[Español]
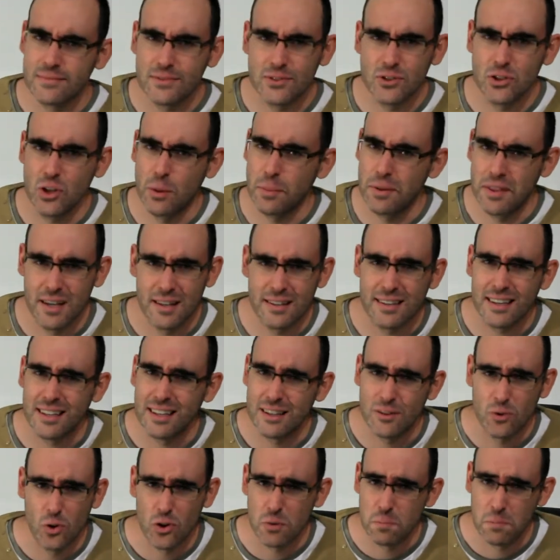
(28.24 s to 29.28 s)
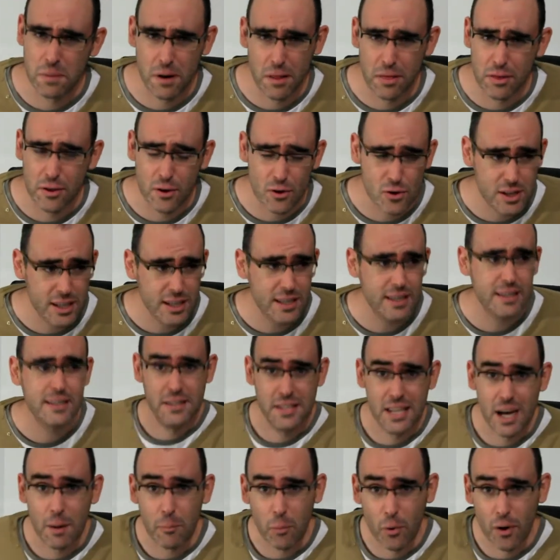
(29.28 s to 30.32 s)
No me diréis que no es preciosa,
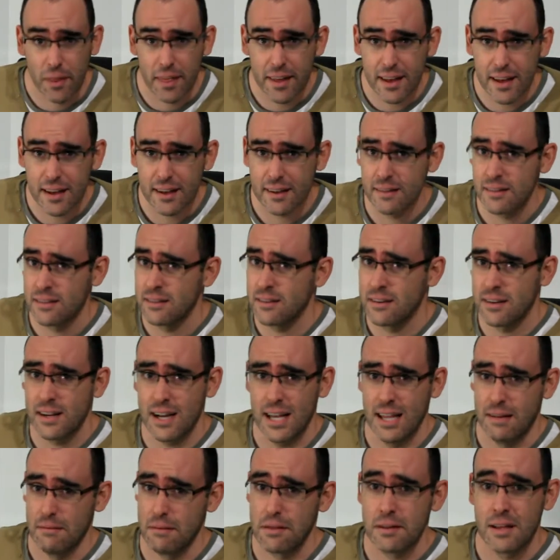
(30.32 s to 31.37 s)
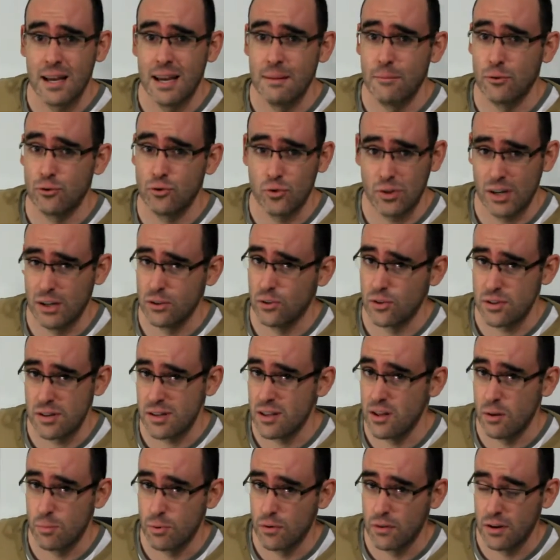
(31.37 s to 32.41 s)
ya puede. Cada vez que la hemos tocado nos ha
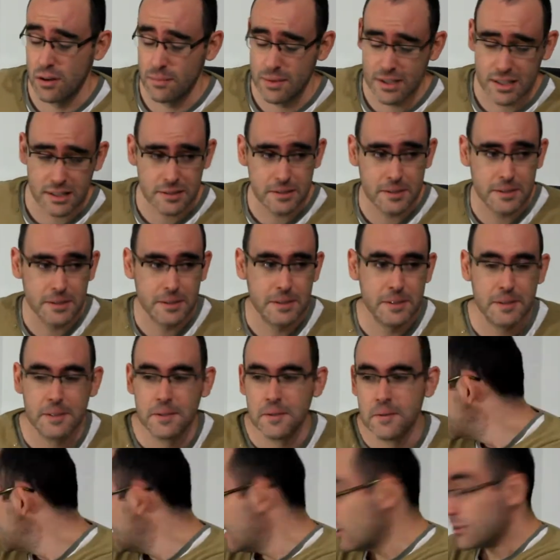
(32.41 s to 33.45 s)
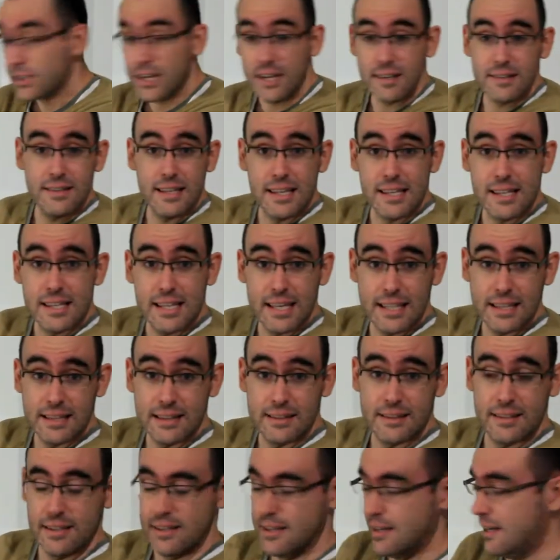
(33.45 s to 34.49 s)
dado problemas. Y la otra es
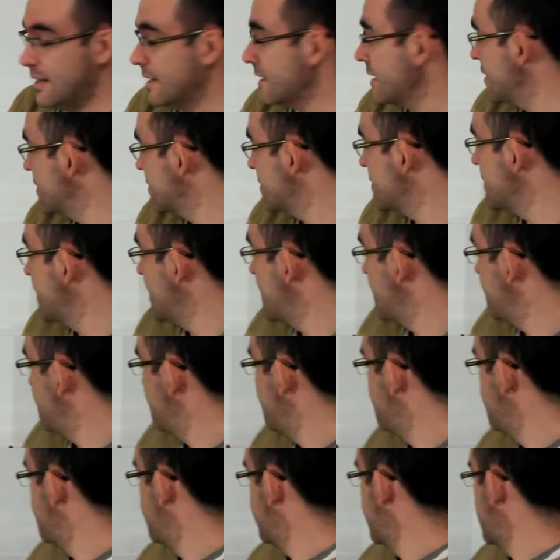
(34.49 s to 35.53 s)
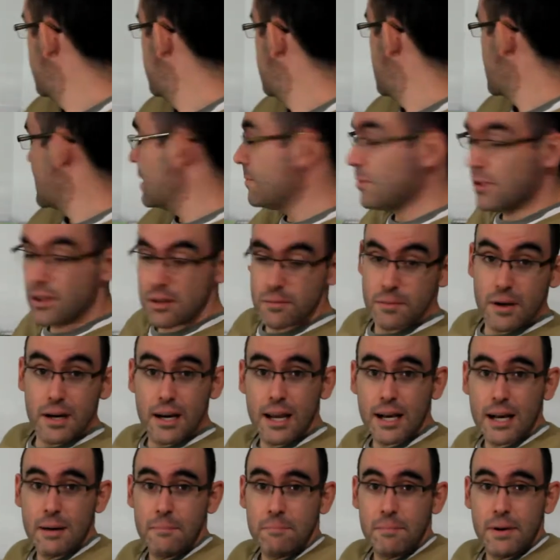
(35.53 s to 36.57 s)
Descent. Aquí está, aquí podéis ver la
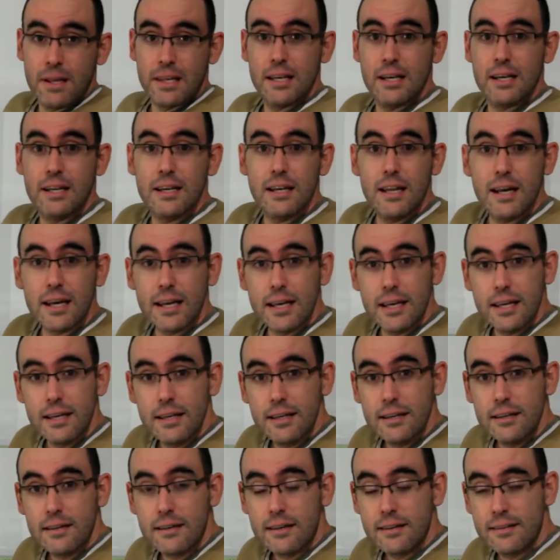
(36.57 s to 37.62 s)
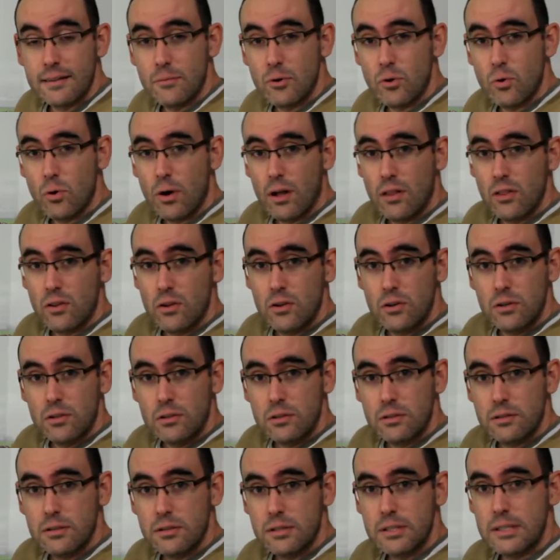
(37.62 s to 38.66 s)
campaña en la que, estamos
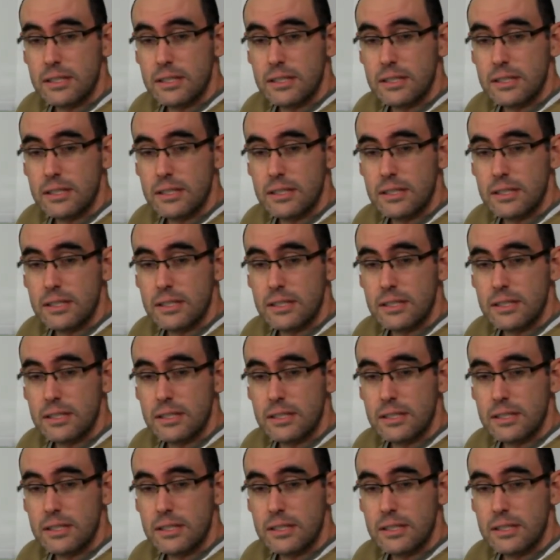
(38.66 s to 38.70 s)
jugando